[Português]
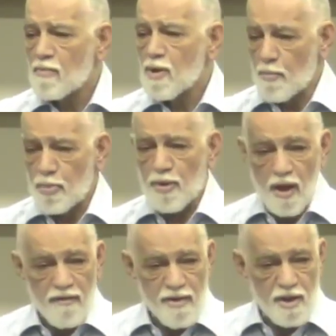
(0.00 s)
Que
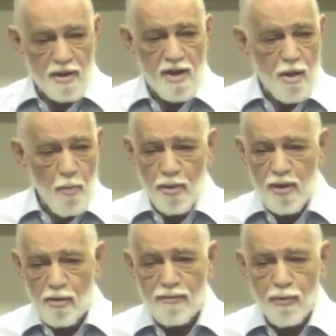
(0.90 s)
poder você tem? Você tem o
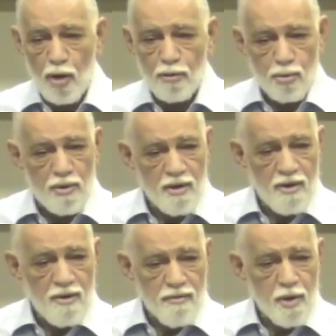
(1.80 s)
poder do voto.
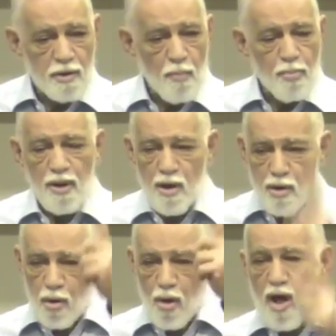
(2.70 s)
Você tem o poder de
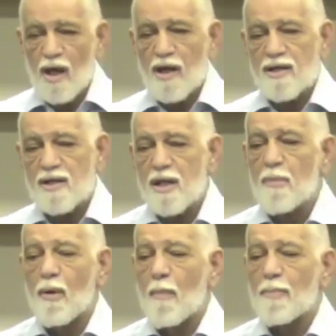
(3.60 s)
colocar lá em
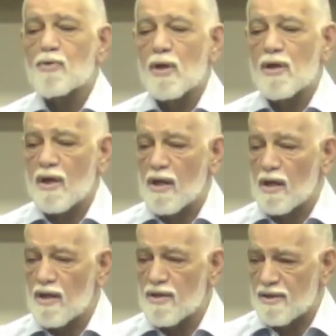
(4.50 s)
cima uma pessoa que
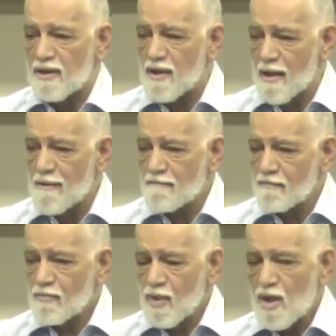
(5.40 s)
realize
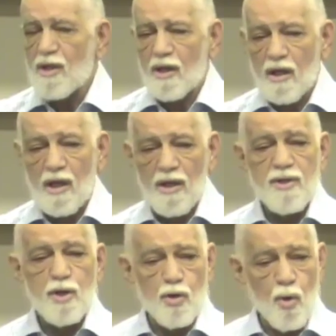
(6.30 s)
e que
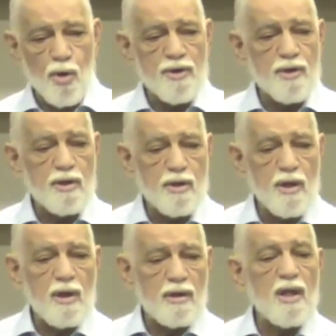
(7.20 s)
realize as coisas
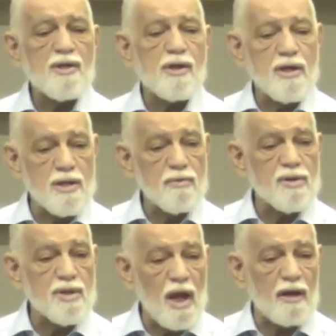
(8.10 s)
na direção
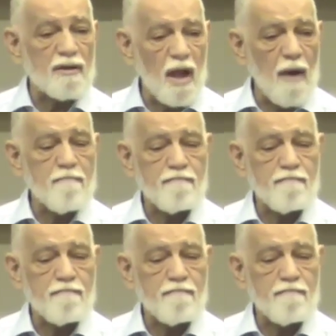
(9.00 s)
certa.